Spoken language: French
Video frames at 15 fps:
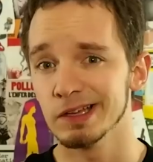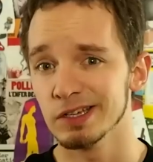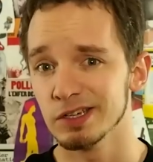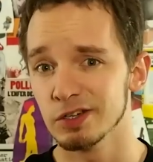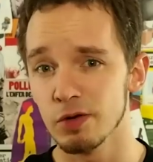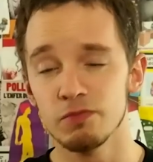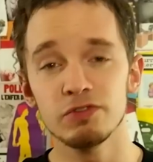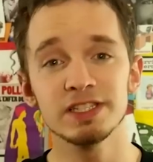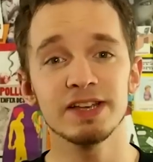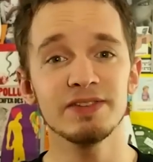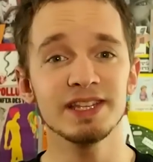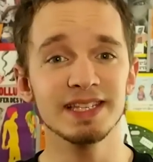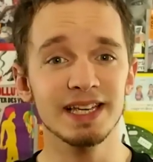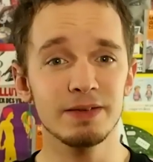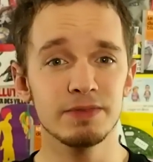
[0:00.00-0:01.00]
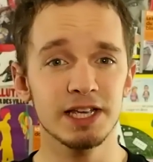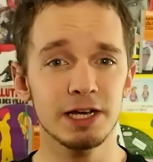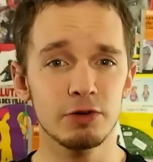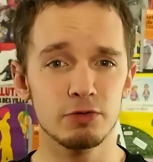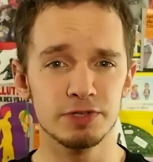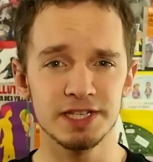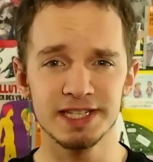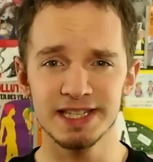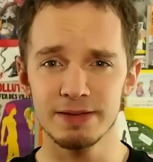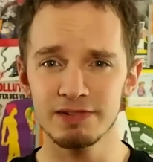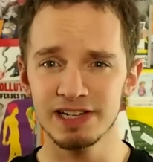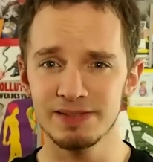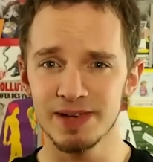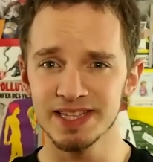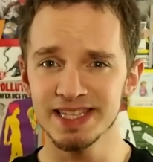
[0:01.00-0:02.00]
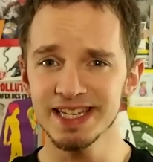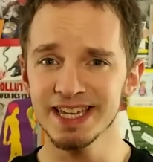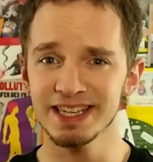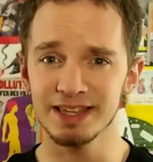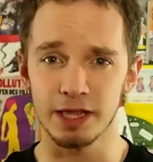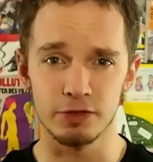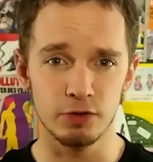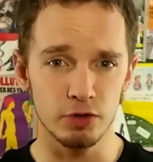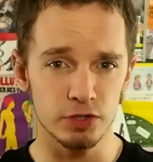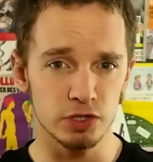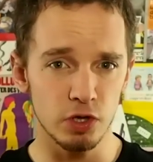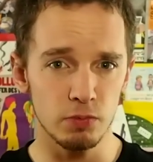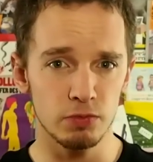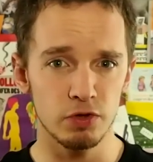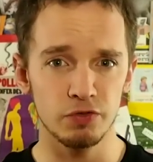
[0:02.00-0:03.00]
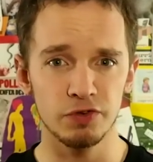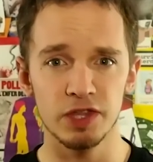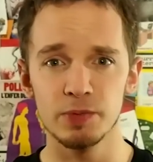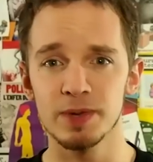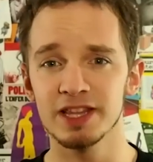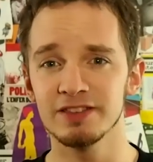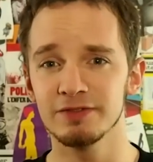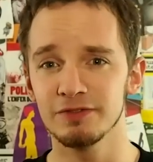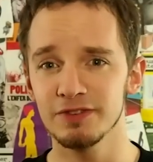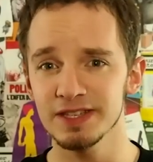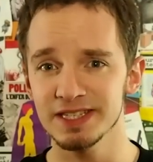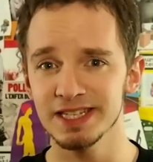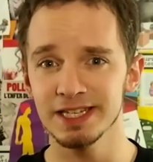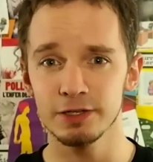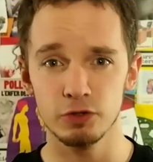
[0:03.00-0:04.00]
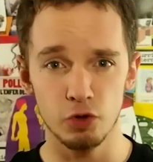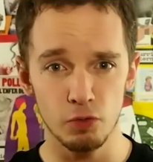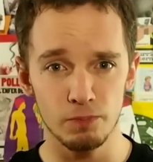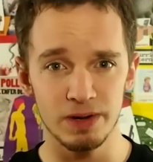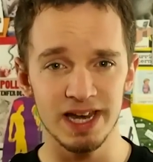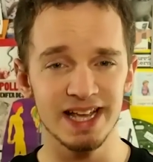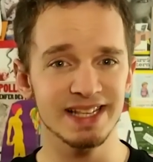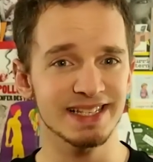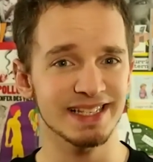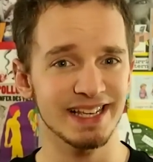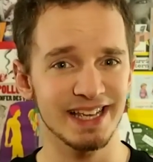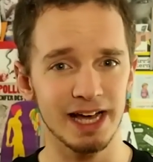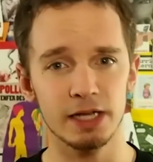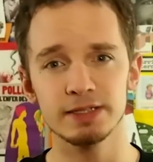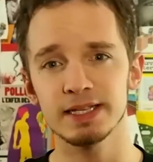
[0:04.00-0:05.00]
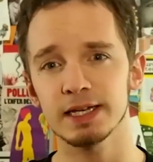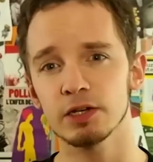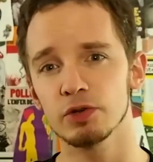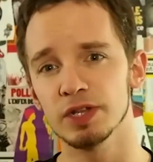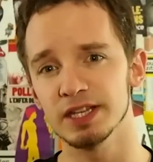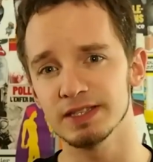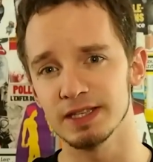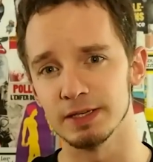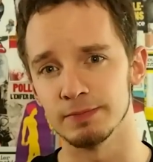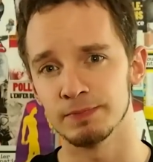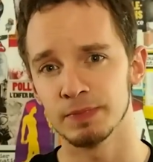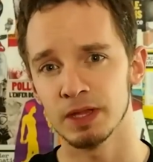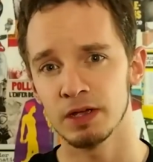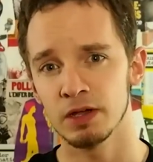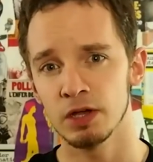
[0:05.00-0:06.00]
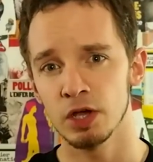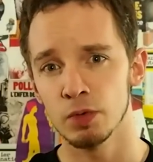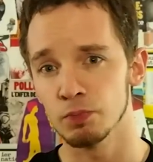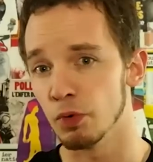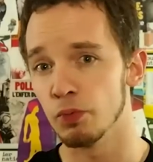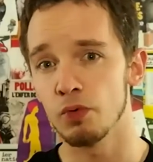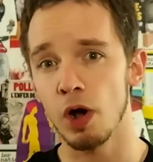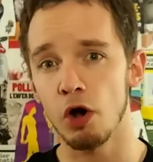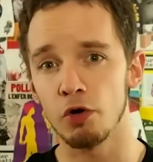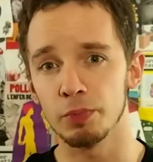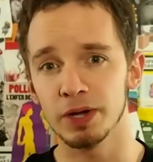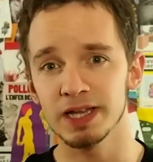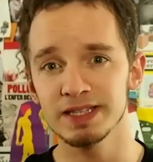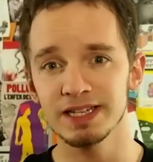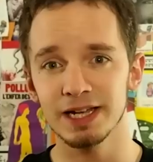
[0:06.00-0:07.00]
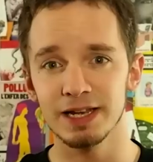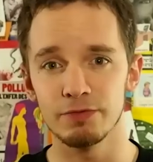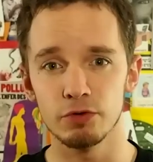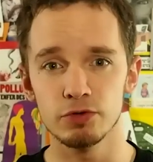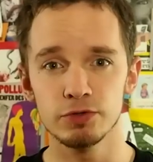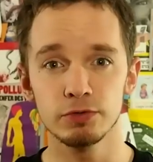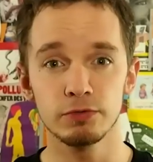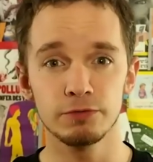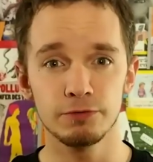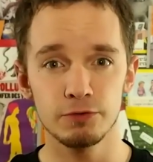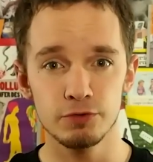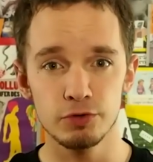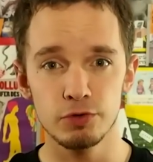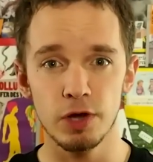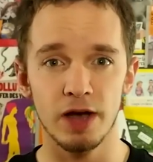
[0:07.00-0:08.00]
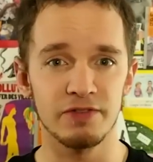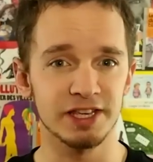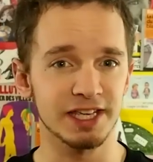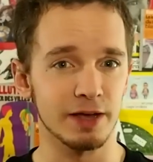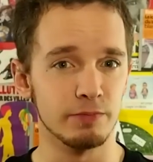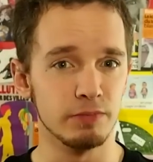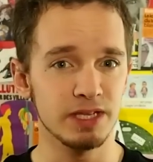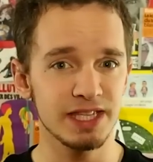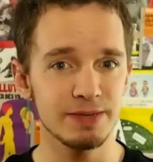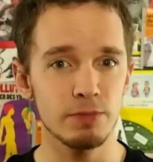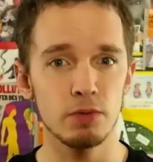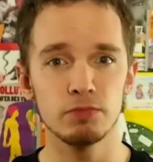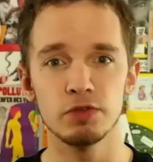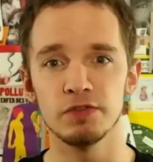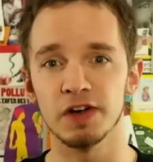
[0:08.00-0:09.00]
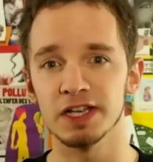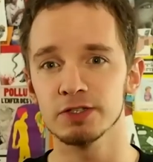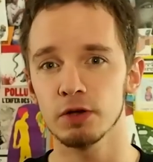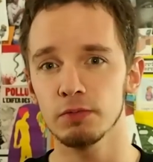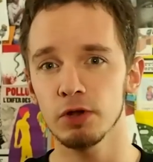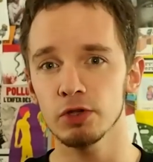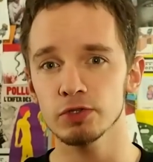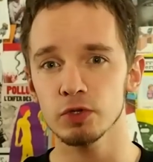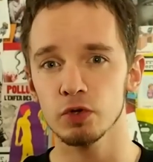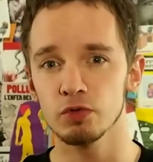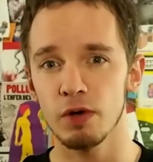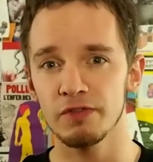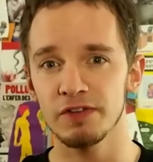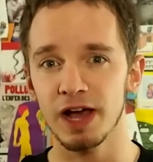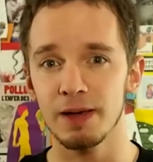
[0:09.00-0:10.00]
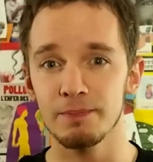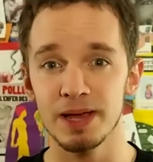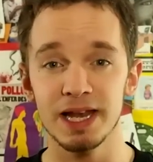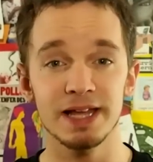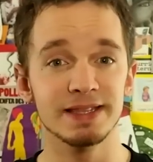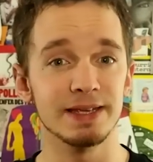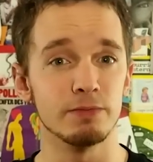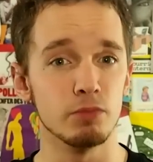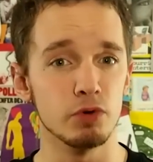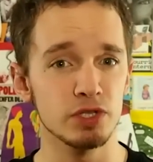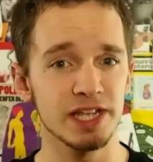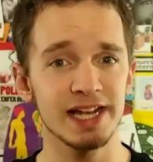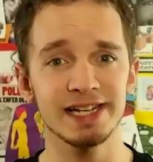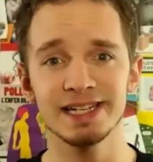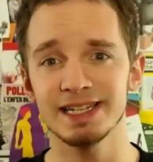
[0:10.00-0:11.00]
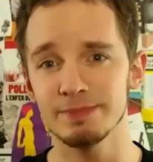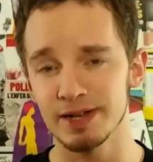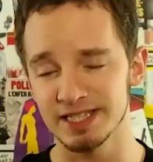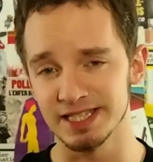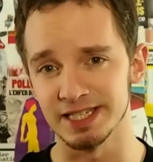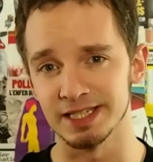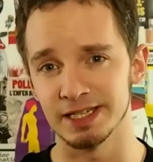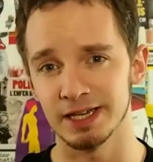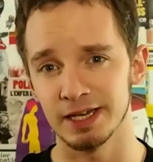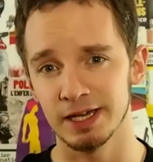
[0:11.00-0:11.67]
Comme vous le savez très bien, le système climatique est un ensemble de phénomènes physiques complexes et interconnectés. Pour pouvoir en prédire l'évolution future avec un minimum de vraisemblance, on doit faire appel à des modèles climatiques.